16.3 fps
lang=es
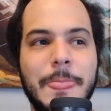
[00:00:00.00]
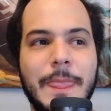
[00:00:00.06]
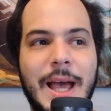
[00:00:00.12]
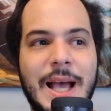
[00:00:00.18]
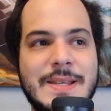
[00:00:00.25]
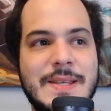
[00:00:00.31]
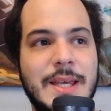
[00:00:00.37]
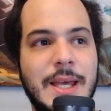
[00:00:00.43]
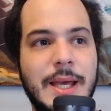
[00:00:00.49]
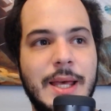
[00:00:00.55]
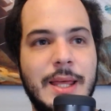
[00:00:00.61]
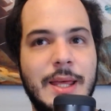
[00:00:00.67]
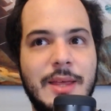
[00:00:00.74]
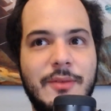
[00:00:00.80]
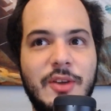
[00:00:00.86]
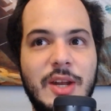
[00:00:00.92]
Así que
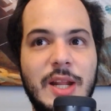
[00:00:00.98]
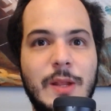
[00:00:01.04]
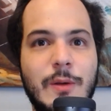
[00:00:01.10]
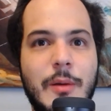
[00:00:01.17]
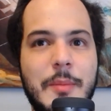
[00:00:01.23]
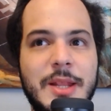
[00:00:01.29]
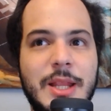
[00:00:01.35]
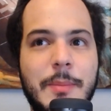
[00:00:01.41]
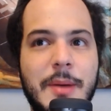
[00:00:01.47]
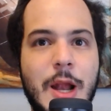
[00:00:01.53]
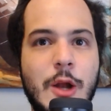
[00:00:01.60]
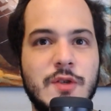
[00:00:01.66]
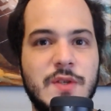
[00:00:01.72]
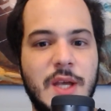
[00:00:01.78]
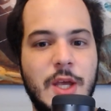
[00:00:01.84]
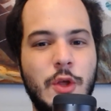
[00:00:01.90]
definitivamente para
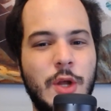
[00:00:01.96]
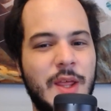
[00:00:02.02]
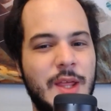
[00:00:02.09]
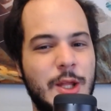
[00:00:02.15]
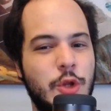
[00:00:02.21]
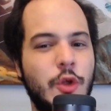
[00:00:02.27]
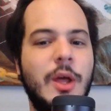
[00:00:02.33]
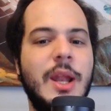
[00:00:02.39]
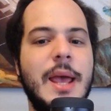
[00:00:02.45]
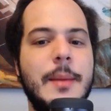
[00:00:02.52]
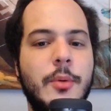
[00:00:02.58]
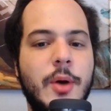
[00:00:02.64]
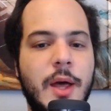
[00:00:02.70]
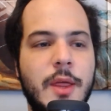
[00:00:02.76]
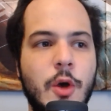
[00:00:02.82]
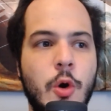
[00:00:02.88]
los seguidores de toda la
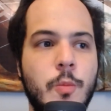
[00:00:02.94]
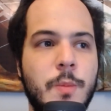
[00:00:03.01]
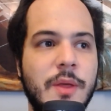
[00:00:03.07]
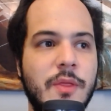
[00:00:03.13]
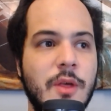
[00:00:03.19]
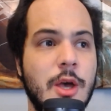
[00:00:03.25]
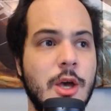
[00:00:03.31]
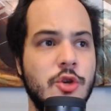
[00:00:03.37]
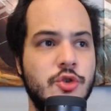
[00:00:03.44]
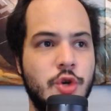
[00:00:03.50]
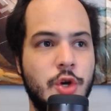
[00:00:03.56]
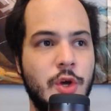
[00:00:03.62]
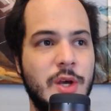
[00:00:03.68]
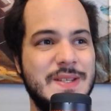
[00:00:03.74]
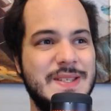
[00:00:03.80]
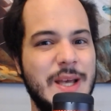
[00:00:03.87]
época de Opeth, yo
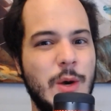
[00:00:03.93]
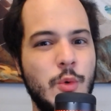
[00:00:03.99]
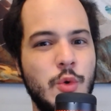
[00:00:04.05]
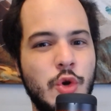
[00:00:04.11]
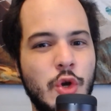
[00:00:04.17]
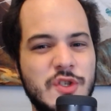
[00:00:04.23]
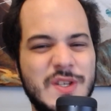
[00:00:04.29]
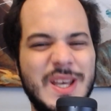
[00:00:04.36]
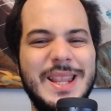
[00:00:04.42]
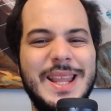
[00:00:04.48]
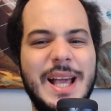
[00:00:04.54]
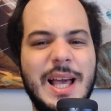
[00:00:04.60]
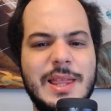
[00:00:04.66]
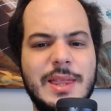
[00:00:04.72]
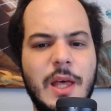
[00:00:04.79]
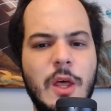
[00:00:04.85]
creo que si aún no se han
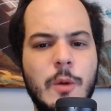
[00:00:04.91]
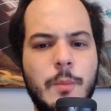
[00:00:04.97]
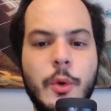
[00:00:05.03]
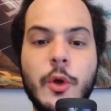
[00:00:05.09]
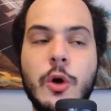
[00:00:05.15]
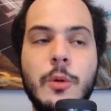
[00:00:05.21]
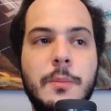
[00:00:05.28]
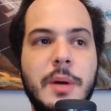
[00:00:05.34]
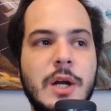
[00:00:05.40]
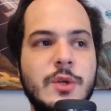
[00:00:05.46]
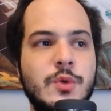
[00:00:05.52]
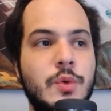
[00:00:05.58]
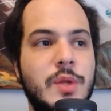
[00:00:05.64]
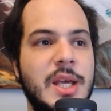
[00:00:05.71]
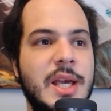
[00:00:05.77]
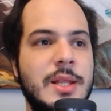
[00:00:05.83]
decantado por comprar
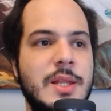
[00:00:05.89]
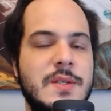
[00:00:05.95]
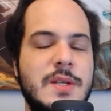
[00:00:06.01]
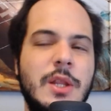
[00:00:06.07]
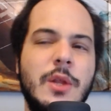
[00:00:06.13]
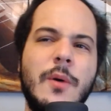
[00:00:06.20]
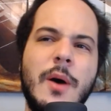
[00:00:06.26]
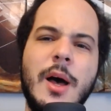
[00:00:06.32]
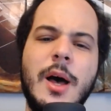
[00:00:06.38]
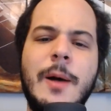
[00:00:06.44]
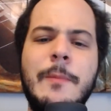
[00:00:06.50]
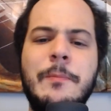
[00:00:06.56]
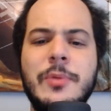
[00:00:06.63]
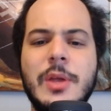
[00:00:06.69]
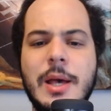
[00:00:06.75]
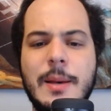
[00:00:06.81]
su ticket diciendo van
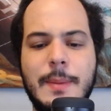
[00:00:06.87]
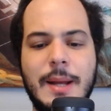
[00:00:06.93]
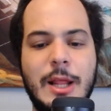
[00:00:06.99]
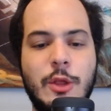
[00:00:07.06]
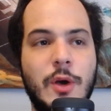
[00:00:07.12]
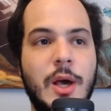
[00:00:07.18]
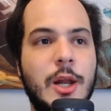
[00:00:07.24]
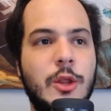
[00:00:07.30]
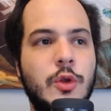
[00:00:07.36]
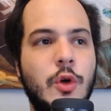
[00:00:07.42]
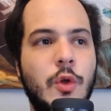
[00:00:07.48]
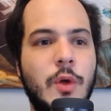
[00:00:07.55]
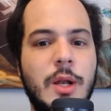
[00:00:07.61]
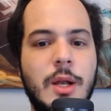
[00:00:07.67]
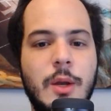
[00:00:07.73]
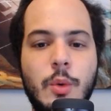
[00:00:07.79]
a tocar
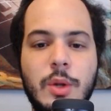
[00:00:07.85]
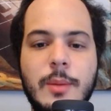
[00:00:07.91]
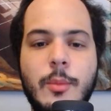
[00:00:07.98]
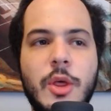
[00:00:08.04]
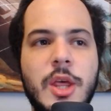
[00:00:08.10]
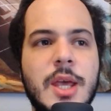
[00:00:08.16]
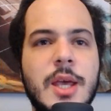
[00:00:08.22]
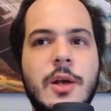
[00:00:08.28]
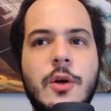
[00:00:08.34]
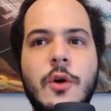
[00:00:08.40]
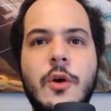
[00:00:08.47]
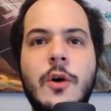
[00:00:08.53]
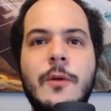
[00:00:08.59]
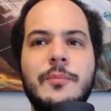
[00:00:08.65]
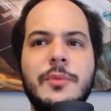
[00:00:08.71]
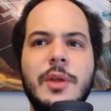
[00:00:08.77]
todo el último
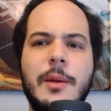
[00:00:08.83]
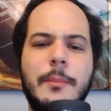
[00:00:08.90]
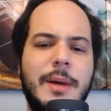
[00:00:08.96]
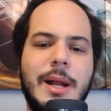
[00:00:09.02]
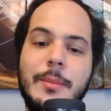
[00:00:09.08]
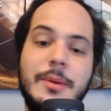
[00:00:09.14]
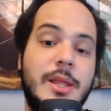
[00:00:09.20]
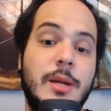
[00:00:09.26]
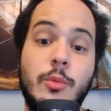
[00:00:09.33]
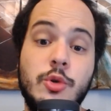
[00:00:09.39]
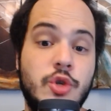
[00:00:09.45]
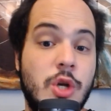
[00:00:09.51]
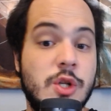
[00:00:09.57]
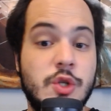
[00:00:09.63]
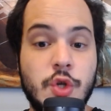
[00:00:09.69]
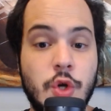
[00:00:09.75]
disco, van a meter
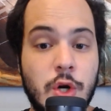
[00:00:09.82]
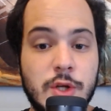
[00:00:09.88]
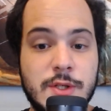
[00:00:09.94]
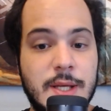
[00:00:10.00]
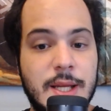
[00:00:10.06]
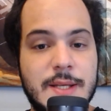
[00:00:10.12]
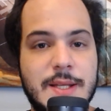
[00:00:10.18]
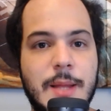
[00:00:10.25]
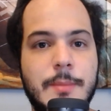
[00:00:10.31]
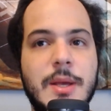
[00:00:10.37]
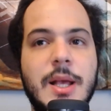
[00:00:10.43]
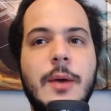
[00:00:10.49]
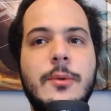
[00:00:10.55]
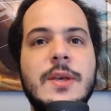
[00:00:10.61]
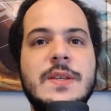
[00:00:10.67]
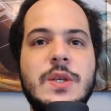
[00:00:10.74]
mucho del Sorceress también que
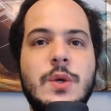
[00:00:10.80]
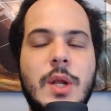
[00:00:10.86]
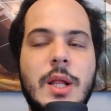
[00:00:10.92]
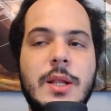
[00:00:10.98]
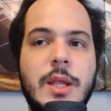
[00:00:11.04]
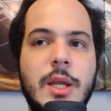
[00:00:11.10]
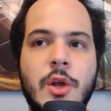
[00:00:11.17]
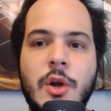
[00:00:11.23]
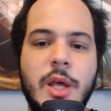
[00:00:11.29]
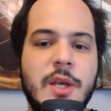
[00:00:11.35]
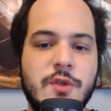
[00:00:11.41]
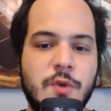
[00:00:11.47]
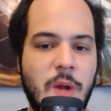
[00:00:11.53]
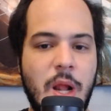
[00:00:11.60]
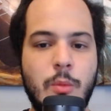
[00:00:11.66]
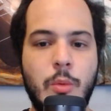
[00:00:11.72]
había sido el anterior, que
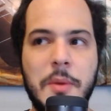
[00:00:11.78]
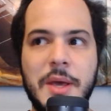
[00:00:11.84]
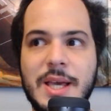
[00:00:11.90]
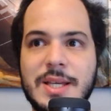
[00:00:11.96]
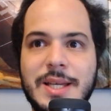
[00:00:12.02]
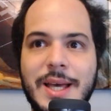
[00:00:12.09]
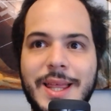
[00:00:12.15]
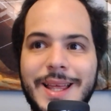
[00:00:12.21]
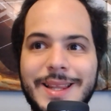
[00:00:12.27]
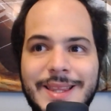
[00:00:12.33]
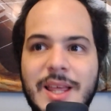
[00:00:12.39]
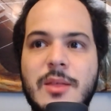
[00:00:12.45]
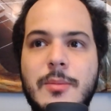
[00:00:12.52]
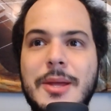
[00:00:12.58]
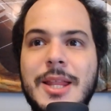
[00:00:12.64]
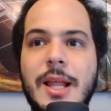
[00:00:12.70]
son álbumes que ya de
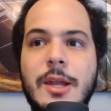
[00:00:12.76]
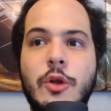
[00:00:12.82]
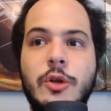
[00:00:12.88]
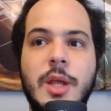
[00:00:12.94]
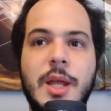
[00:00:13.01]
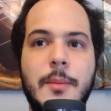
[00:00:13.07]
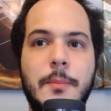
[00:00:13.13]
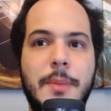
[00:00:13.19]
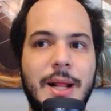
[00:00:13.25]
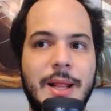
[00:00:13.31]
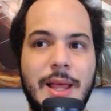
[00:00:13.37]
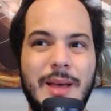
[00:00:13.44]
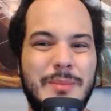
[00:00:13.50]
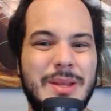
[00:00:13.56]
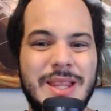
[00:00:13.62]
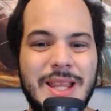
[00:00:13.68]
death metal no tienen
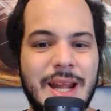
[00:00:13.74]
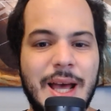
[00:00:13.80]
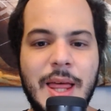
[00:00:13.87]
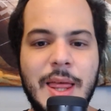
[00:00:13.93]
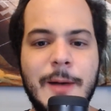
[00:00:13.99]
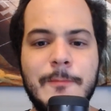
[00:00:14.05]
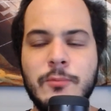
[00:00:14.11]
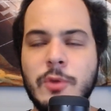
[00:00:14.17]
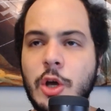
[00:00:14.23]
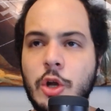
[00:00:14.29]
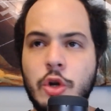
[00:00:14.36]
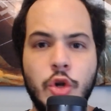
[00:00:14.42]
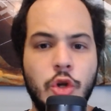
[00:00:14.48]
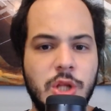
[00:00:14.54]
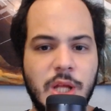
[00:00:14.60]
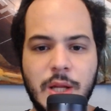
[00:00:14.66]
prácticamente nada,
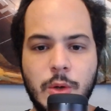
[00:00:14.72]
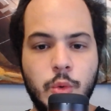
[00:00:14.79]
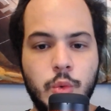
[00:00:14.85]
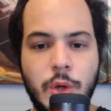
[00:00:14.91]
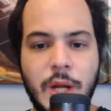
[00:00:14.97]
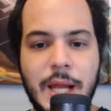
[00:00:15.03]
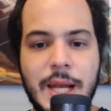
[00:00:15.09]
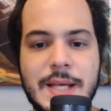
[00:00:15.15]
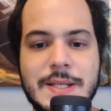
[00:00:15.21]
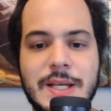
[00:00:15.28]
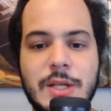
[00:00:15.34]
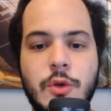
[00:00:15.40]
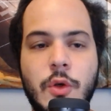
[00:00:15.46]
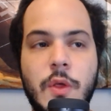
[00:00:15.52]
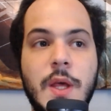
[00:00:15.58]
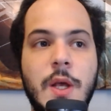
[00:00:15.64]
no tienen guturales
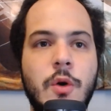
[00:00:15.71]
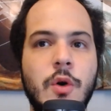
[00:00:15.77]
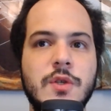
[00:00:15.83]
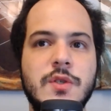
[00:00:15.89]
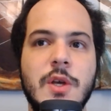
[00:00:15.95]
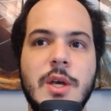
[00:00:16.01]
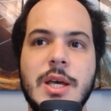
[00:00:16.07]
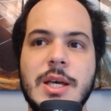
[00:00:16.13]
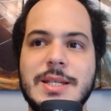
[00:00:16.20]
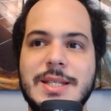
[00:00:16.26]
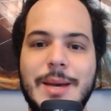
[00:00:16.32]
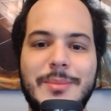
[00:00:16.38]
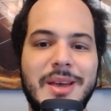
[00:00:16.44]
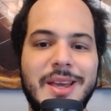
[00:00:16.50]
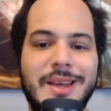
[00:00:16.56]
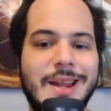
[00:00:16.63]
estos discos,
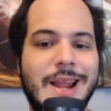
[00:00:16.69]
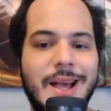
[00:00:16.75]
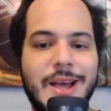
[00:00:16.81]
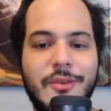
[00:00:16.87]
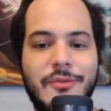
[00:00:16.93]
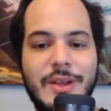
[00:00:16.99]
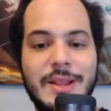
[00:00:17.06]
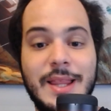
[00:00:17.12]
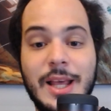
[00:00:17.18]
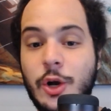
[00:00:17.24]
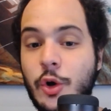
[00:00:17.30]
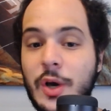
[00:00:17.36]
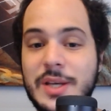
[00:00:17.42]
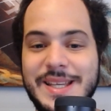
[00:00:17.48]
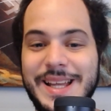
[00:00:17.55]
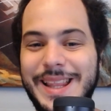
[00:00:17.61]
ya Michael Ackerfeld
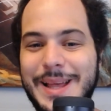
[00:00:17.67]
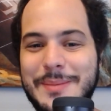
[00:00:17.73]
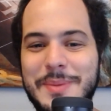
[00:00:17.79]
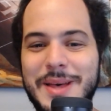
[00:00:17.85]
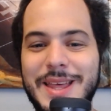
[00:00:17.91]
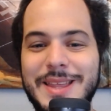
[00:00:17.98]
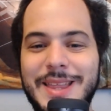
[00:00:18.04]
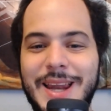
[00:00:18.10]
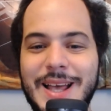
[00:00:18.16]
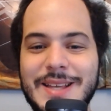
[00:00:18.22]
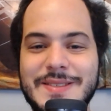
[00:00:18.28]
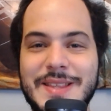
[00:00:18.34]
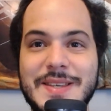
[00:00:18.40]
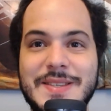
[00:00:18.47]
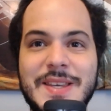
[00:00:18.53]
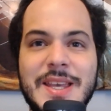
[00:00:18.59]
dejó esa etapa detrás
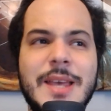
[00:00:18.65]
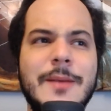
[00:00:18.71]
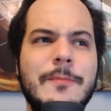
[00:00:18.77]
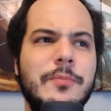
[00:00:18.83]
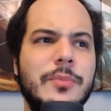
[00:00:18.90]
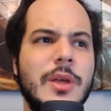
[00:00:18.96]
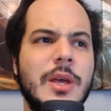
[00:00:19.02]
de sí,